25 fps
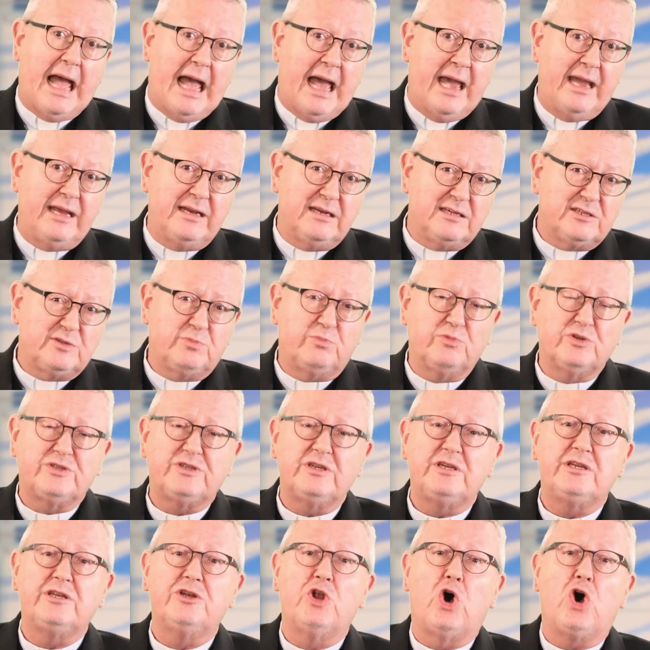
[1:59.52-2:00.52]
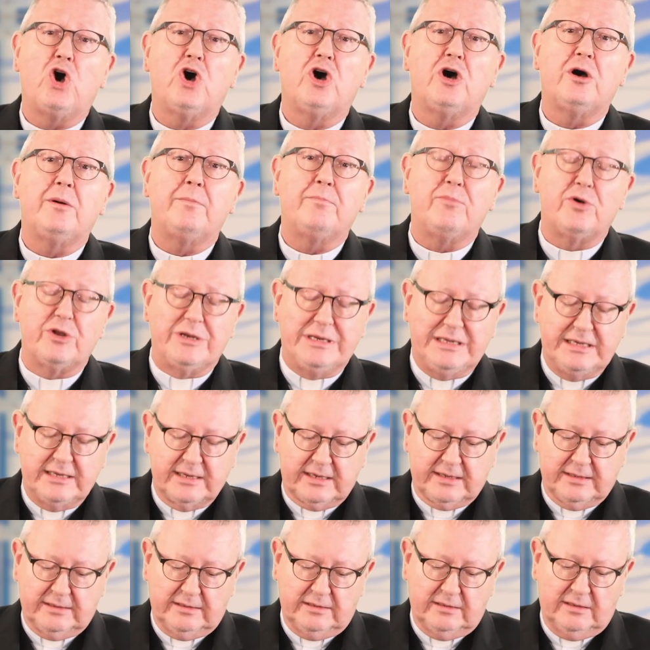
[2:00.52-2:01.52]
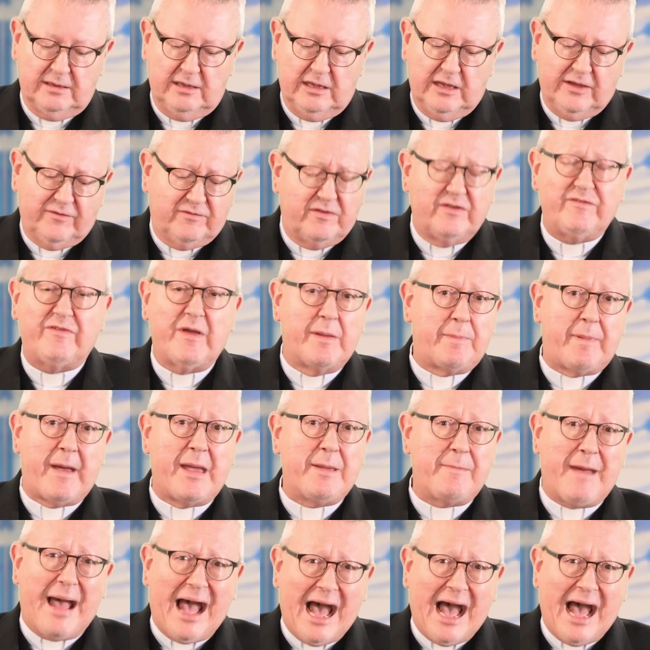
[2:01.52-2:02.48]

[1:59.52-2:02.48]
Eines muss ich noch monieren, wie wir beim